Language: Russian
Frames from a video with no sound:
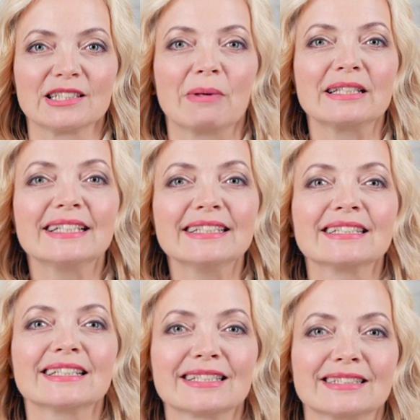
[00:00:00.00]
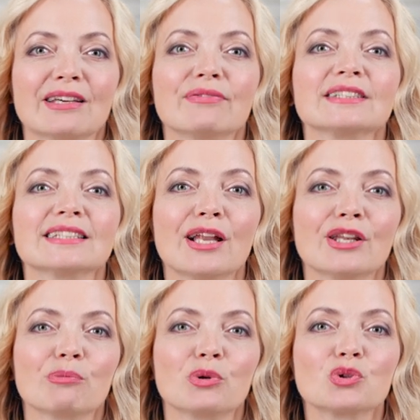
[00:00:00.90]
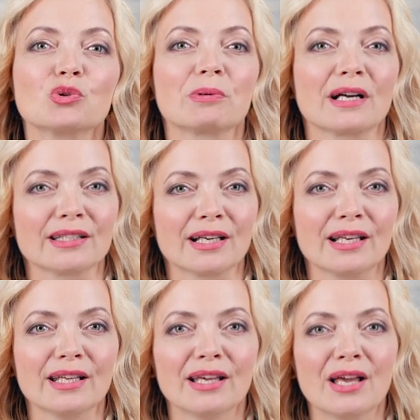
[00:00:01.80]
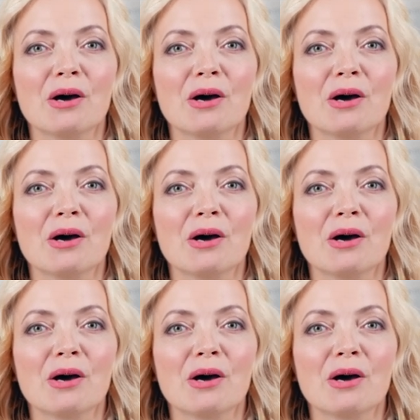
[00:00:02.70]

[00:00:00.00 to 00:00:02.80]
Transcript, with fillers: Смотрите нас на официальном YouTube-канале